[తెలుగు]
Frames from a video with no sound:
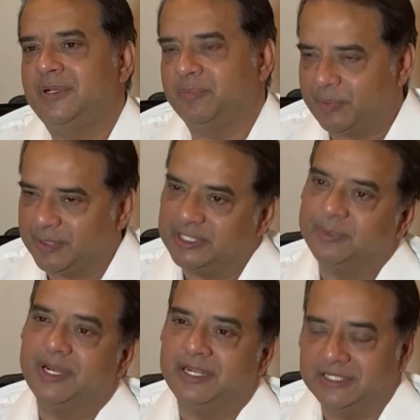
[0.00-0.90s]
ప్రపంచ
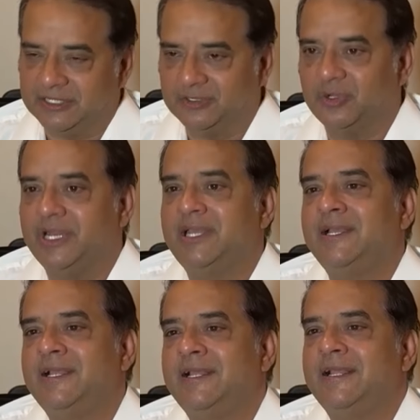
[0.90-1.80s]
పర్యటన చేసుకొని
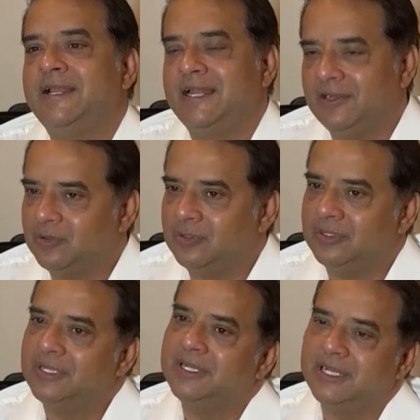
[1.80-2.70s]
నేను
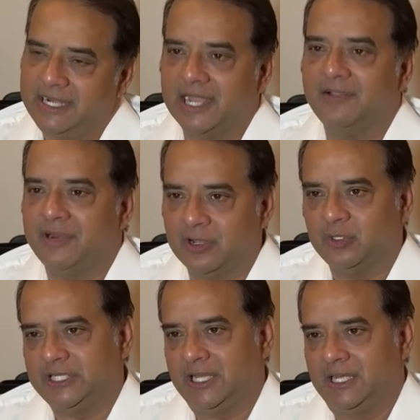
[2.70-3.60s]
ఇండియాకి వెనక్కి
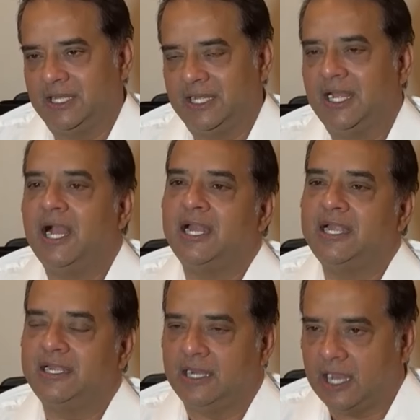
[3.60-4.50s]
వచ్చాను
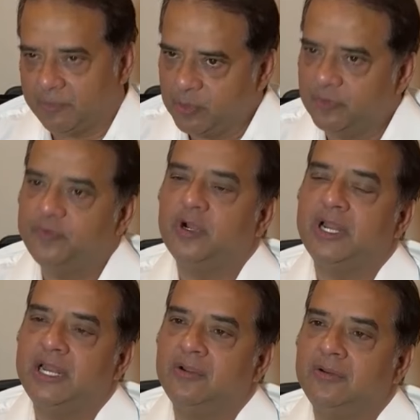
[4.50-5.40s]
అండ్ ఆ ప్రూఫ్ కూడా
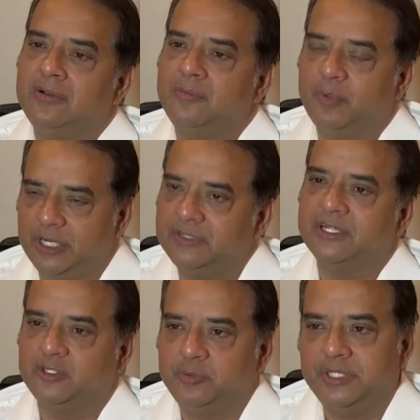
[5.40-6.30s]
నేను పోలీసులకు
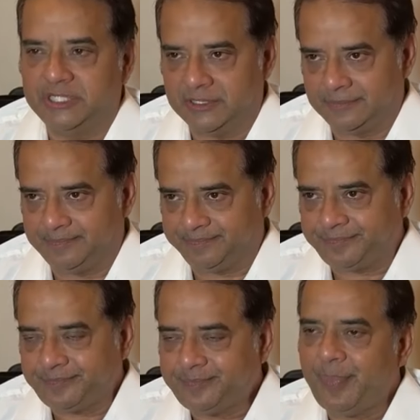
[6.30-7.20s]
చూపించాను
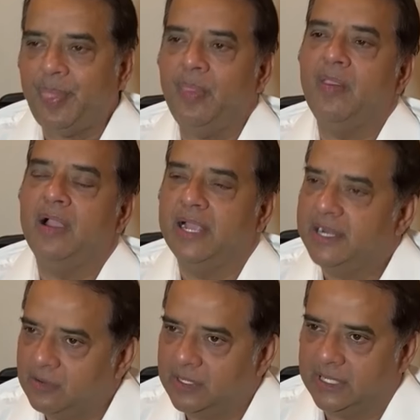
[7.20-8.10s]
అయినా
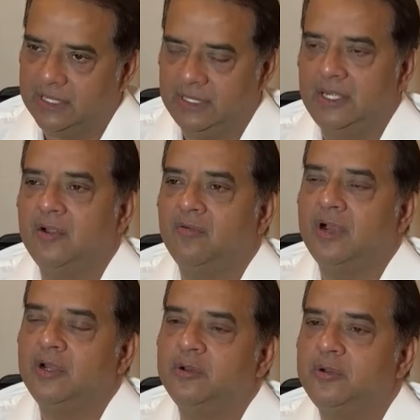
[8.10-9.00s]
కూడా
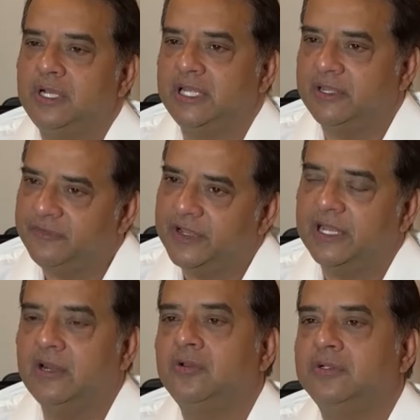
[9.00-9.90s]
వాళ్ళు
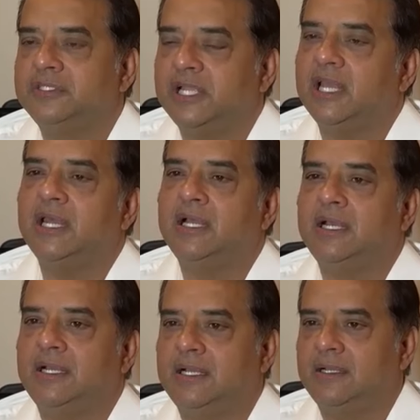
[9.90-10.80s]
ఎఫ్ఐఆర్లు చాలా
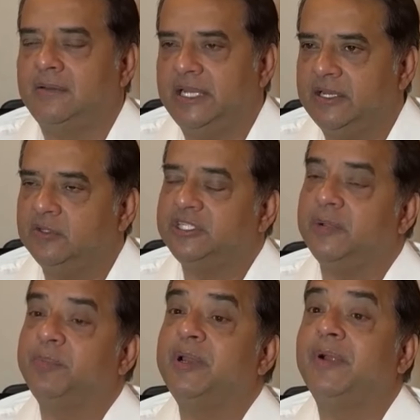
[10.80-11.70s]
నేను
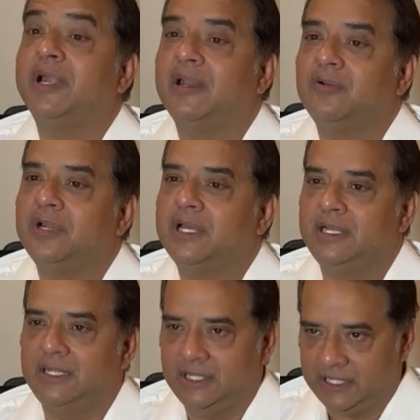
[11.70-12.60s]
చెప్పని మాటలు కూడా
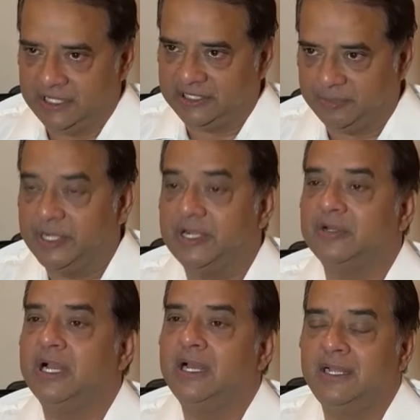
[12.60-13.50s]
నేను
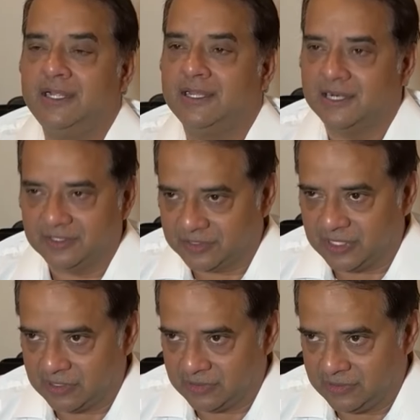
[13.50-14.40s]
చెప్పినట్టుగా రాస్తున్నారు